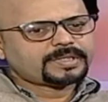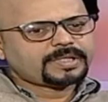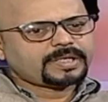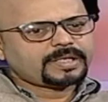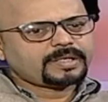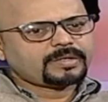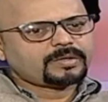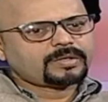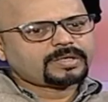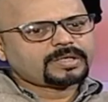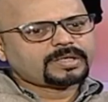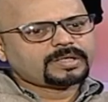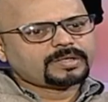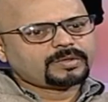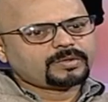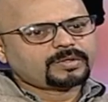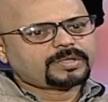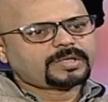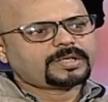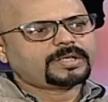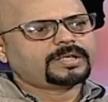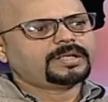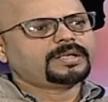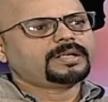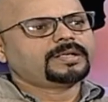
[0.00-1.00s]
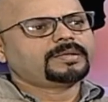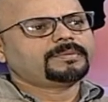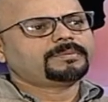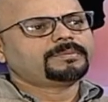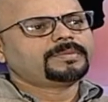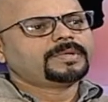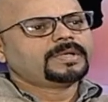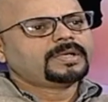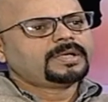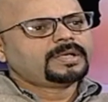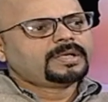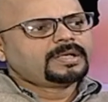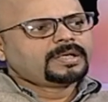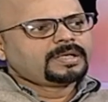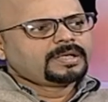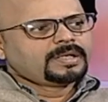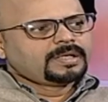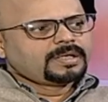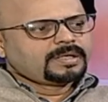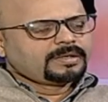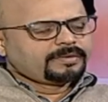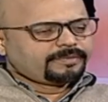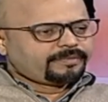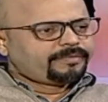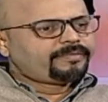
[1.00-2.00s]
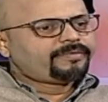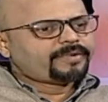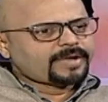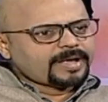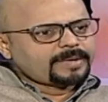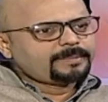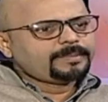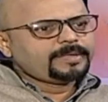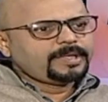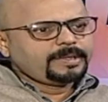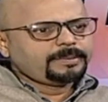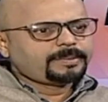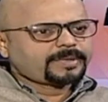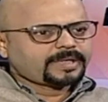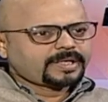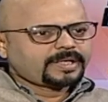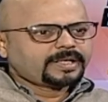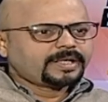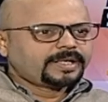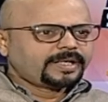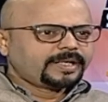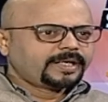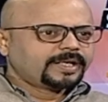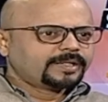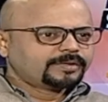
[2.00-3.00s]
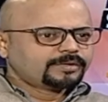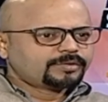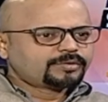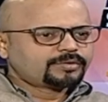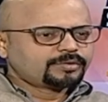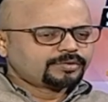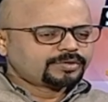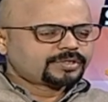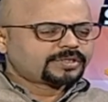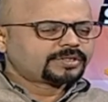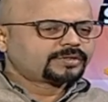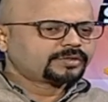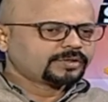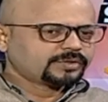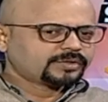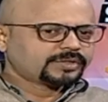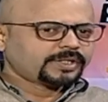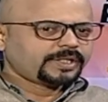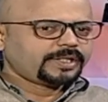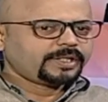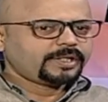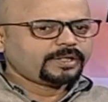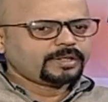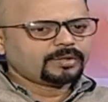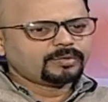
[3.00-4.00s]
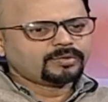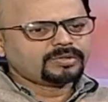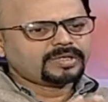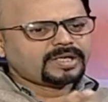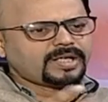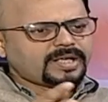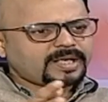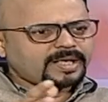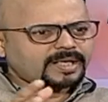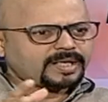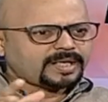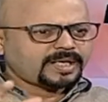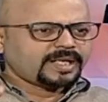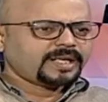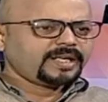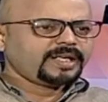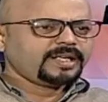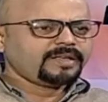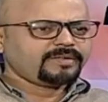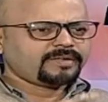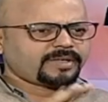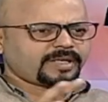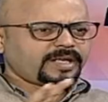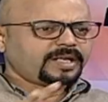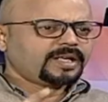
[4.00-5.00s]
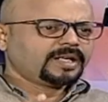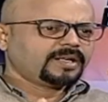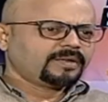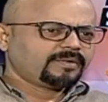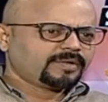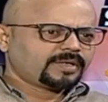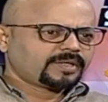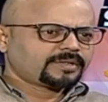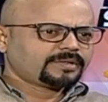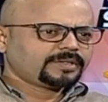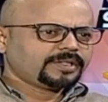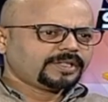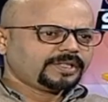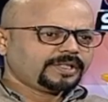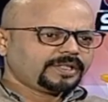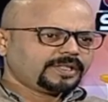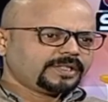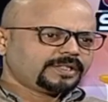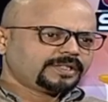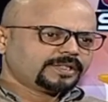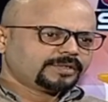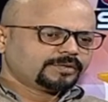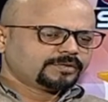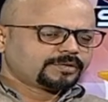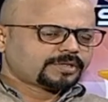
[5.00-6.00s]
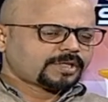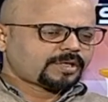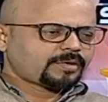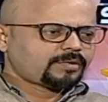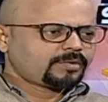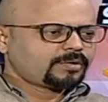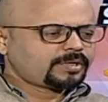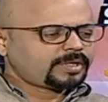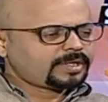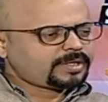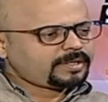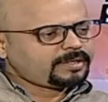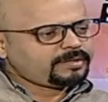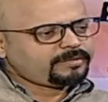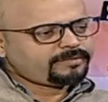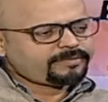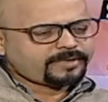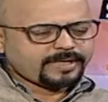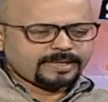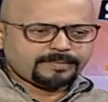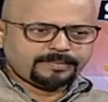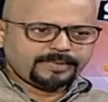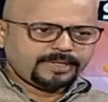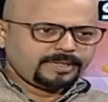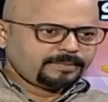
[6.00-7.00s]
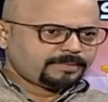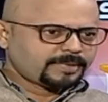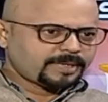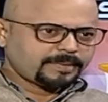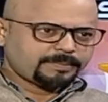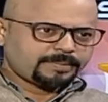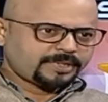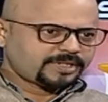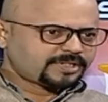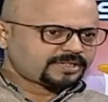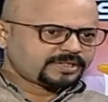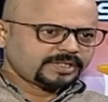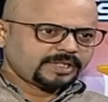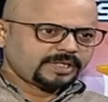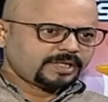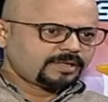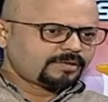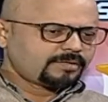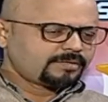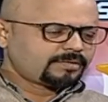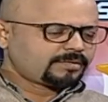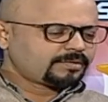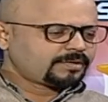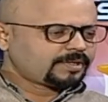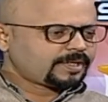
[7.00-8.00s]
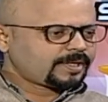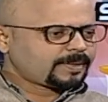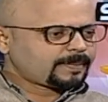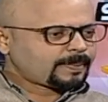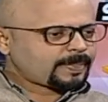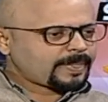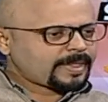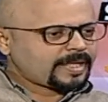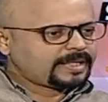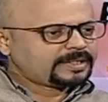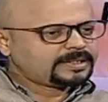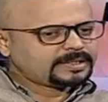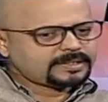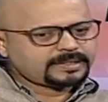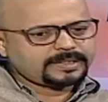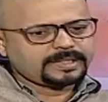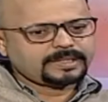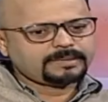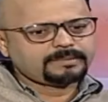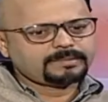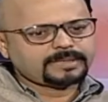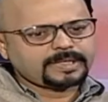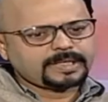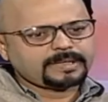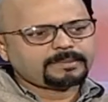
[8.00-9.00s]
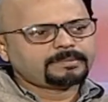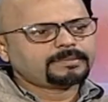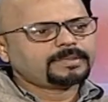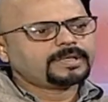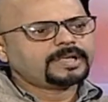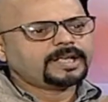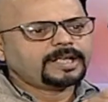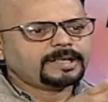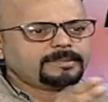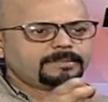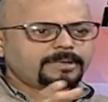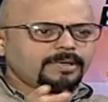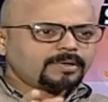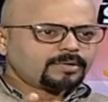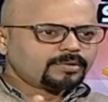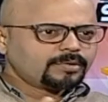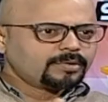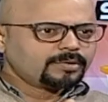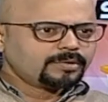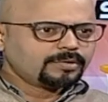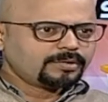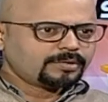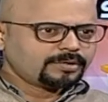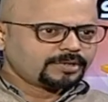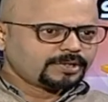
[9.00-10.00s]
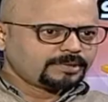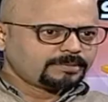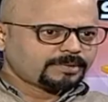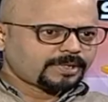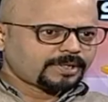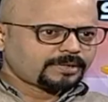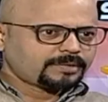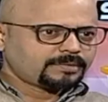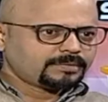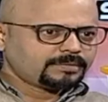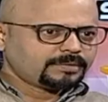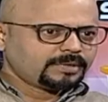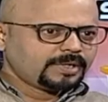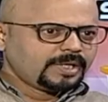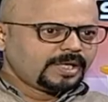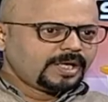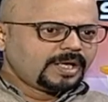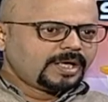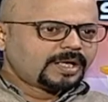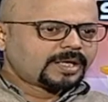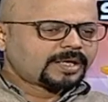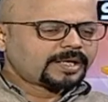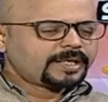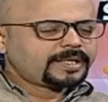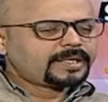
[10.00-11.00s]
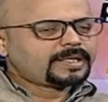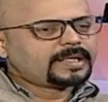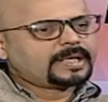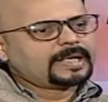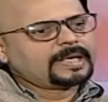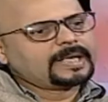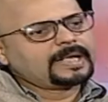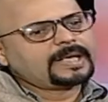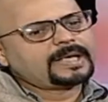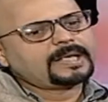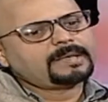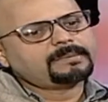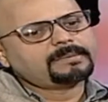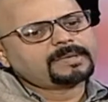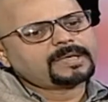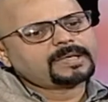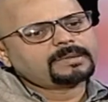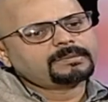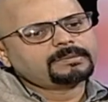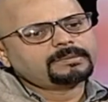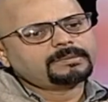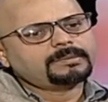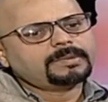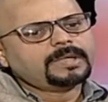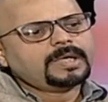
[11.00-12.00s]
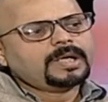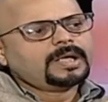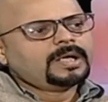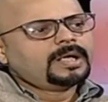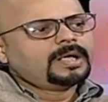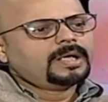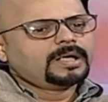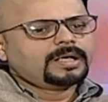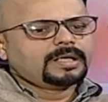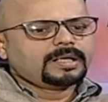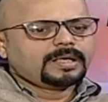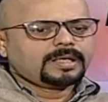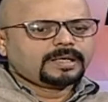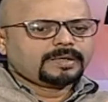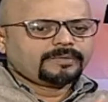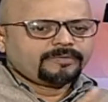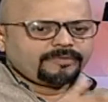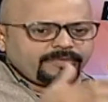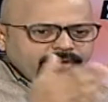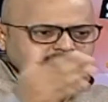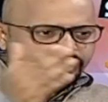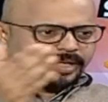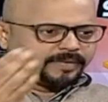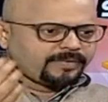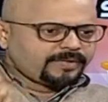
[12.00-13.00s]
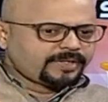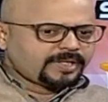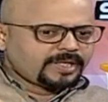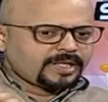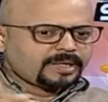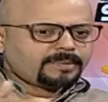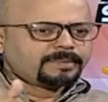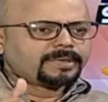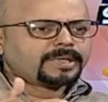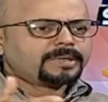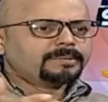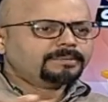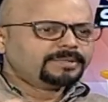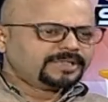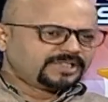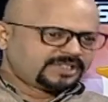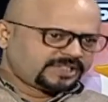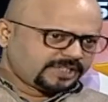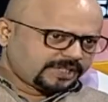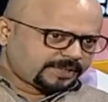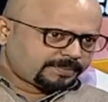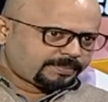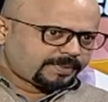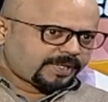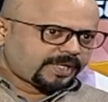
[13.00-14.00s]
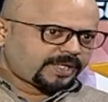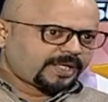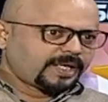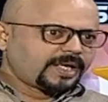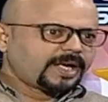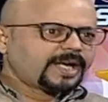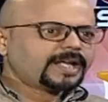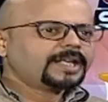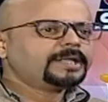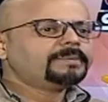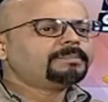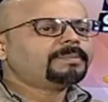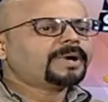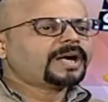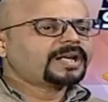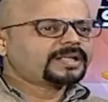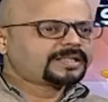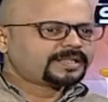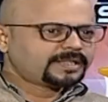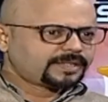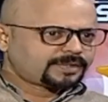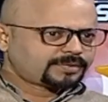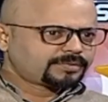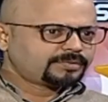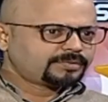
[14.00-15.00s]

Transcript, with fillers: అంటే ఒక ఒక ఫ్యామిలీ పరంగానే కాదు సో సొసైటీలో ఉన్న అన్ని వర్గాల వారు దీనికి చదువుతారు ఒకటి ఫ్యామిలీ మన పర్సనల్గా ఉంటుంది ఎట్ ద సేమ్ టైం నేబర్హుడ్ ఉంటుంది మనకు రైట్ hmm. అలానే మనం వేరే విధంగా మన బిజినెస్ పరంగా కానీ పార్ట్నర్స్